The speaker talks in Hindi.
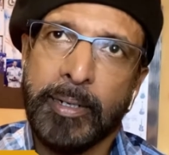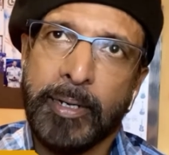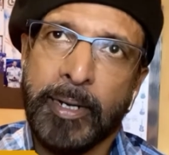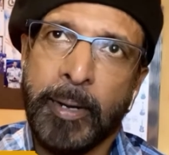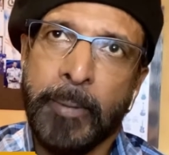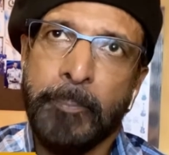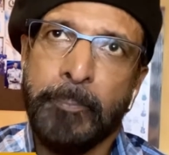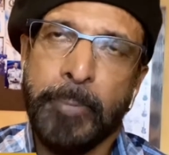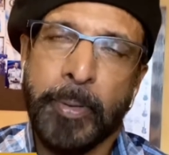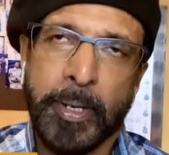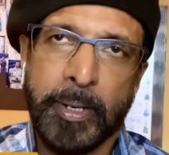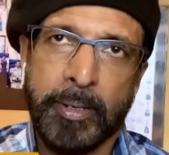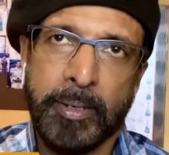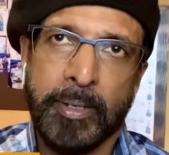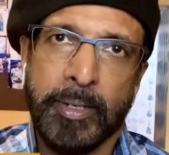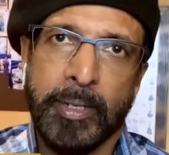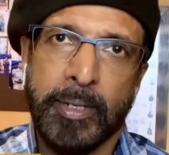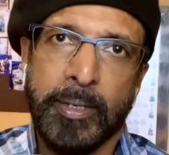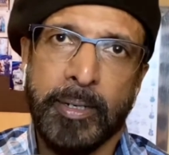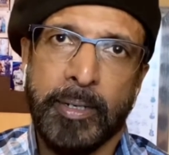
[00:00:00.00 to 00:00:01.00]
हम पर
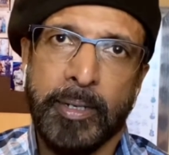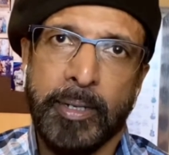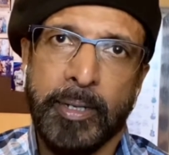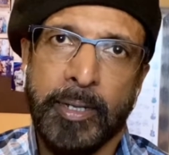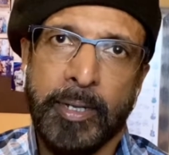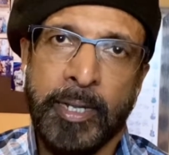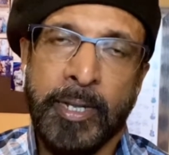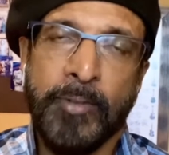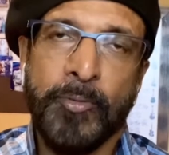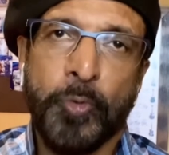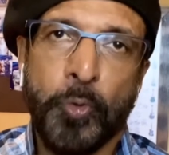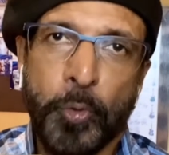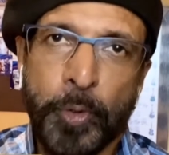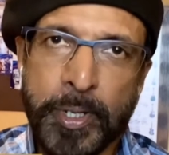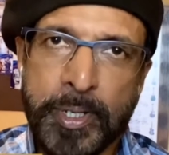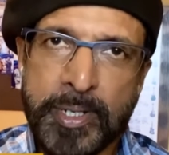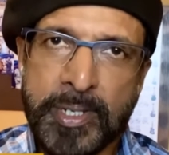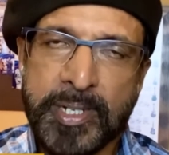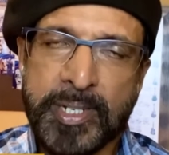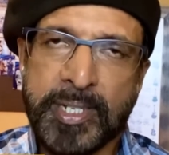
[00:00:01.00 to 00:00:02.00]

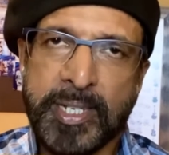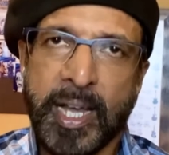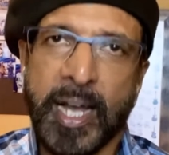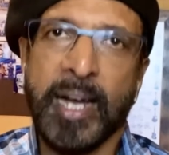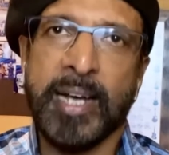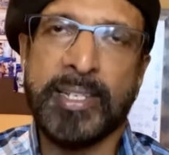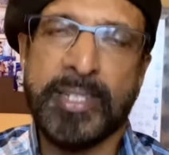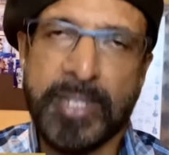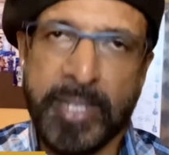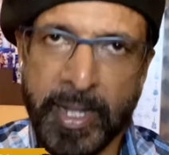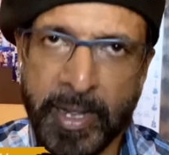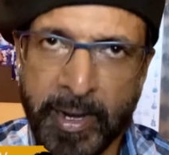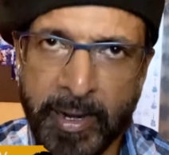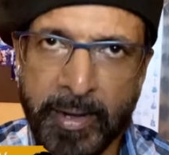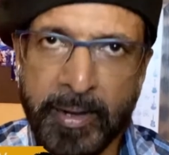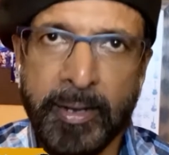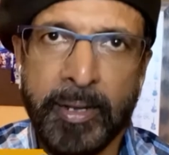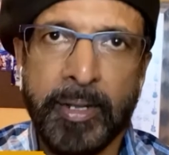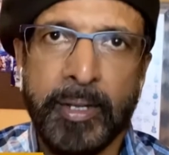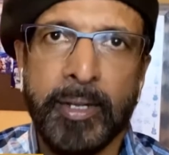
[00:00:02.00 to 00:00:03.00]
इन्फ्लुएंस असर
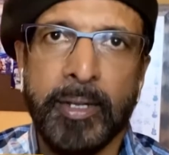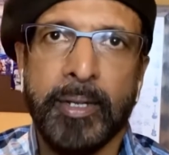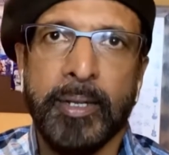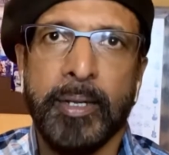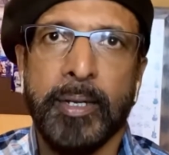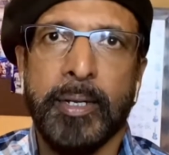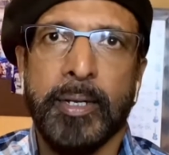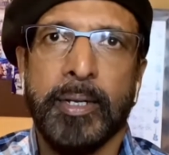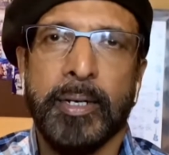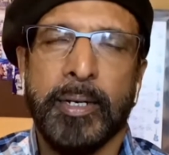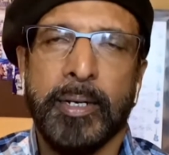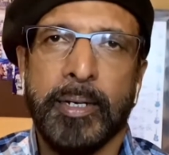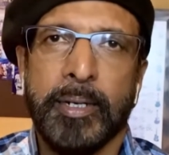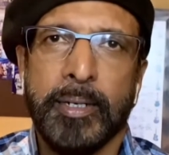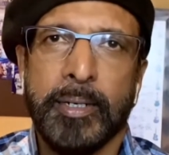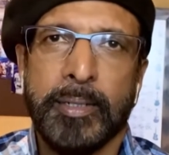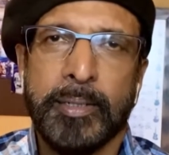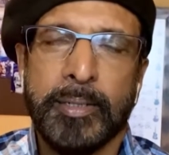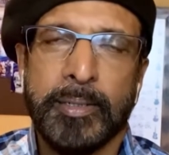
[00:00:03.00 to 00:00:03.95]
आ,